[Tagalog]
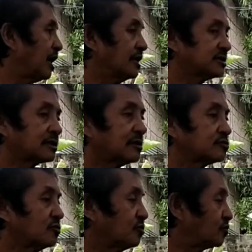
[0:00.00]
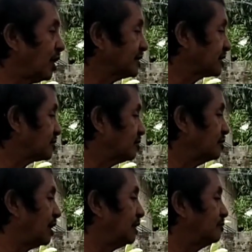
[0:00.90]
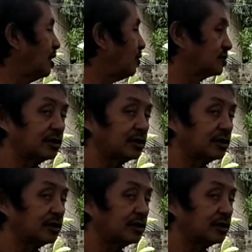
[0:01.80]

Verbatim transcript: Asa ra to, mo asa ko, halimbawa,